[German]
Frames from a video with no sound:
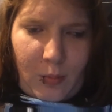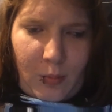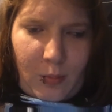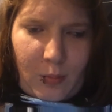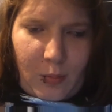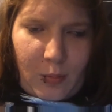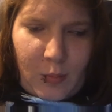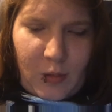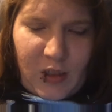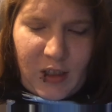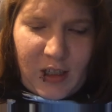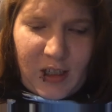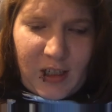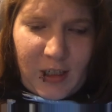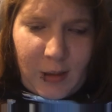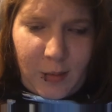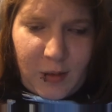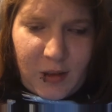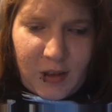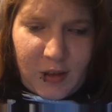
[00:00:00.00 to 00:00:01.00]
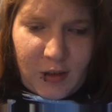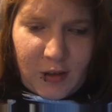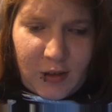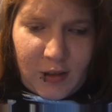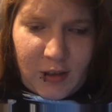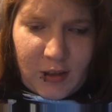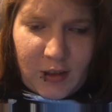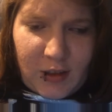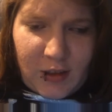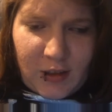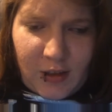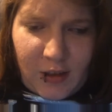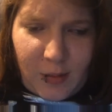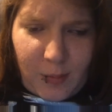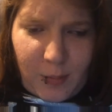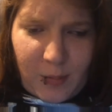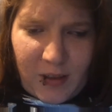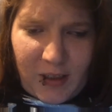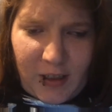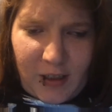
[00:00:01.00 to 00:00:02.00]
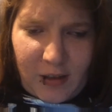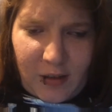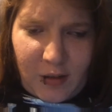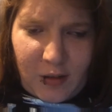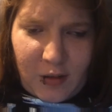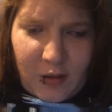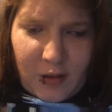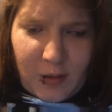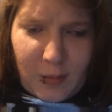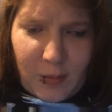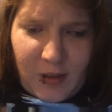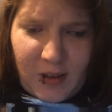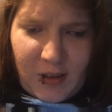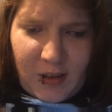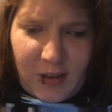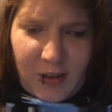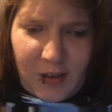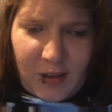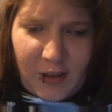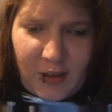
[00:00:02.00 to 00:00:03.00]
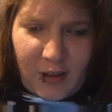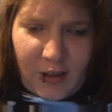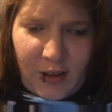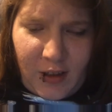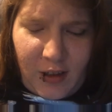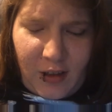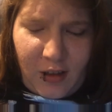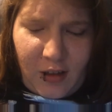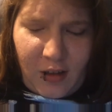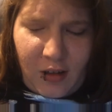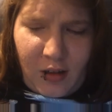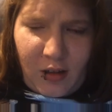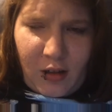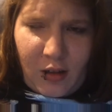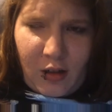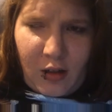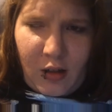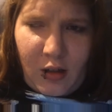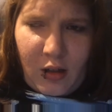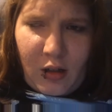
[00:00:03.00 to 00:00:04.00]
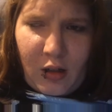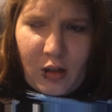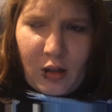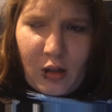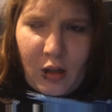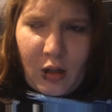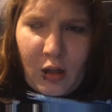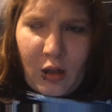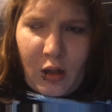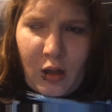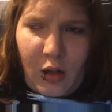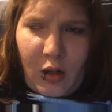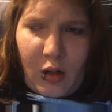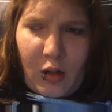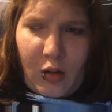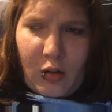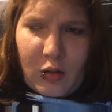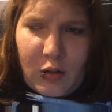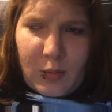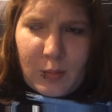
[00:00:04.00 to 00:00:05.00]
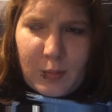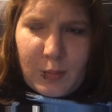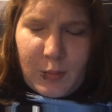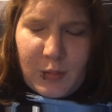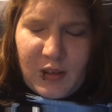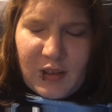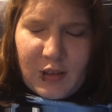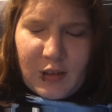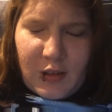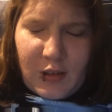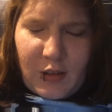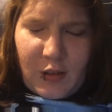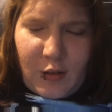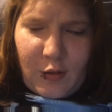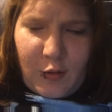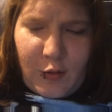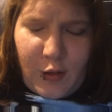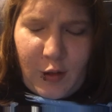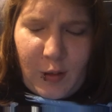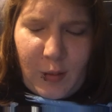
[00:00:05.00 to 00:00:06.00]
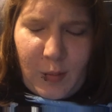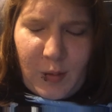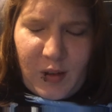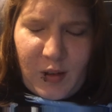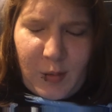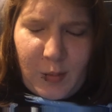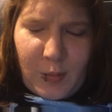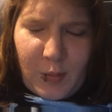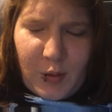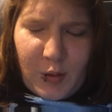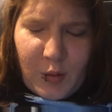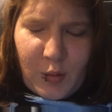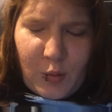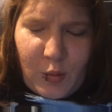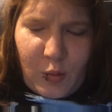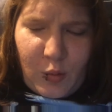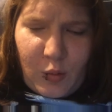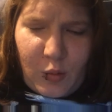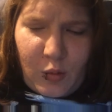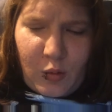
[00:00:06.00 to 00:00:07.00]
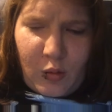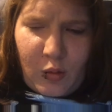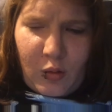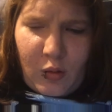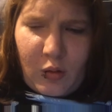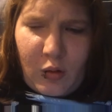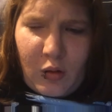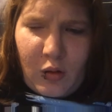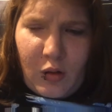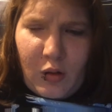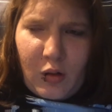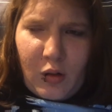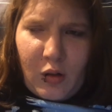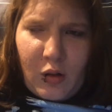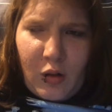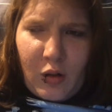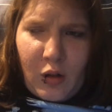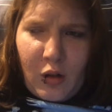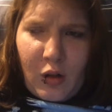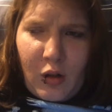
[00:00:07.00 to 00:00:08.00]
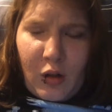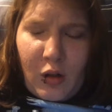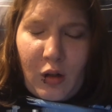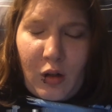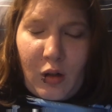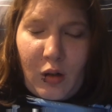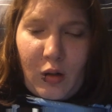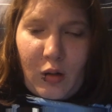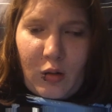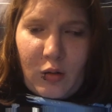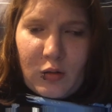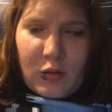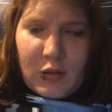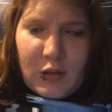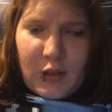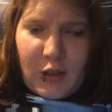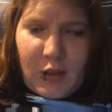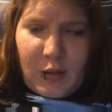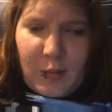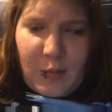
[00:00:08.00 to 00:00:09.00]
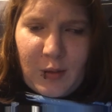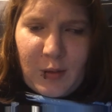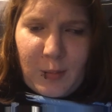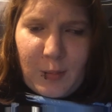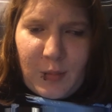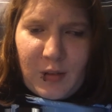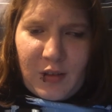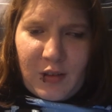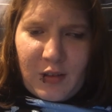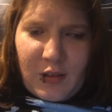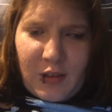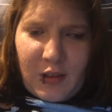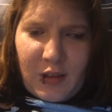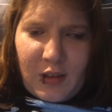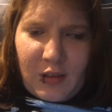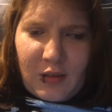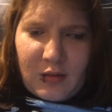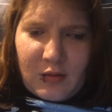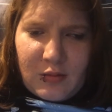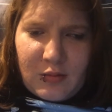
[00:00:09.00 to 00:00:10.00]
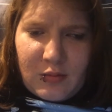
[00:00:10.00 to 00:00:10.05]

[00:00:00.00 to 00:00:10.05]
morgen habe ich noch nichts geplant, außer meine Nägel. Und ein bisschen aufräumen im Büro. Und dann wird man sehen.